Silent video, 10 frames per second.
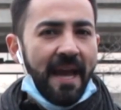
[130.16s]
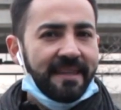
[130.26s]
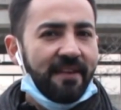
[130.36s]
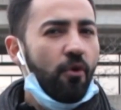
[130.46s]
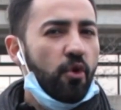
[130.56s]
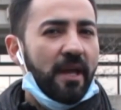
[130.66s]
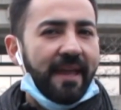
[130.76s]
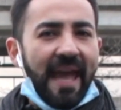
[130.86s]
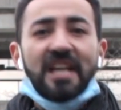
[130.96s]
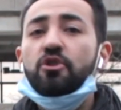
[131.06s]
Este
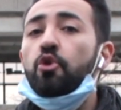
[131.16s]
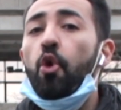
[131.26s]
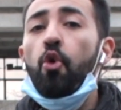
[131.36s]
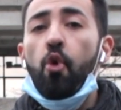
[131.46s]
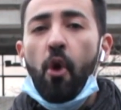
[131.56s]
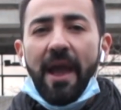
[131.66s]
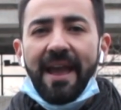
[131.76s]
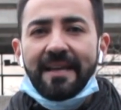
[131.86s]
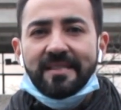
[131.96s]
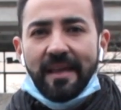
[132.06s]
buque, que es un
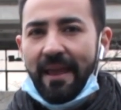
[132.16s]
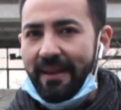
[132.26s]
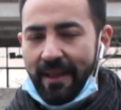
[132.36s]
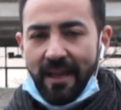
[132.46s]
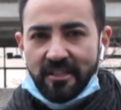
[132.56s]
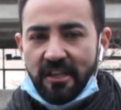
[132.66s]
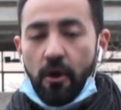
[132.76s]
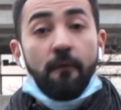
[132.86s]
USNS